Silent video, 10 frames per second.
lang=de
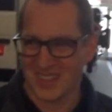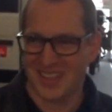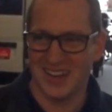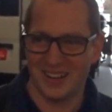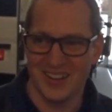
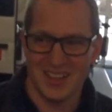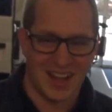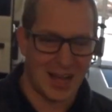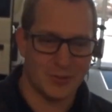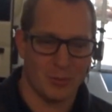Genau,
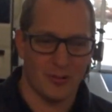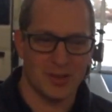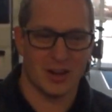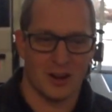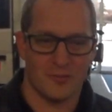einfach mal
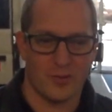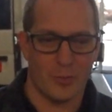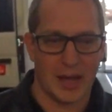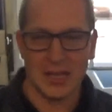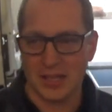wieder
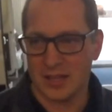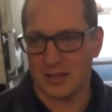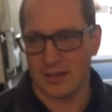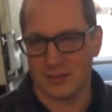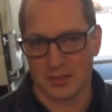vorbeigehe,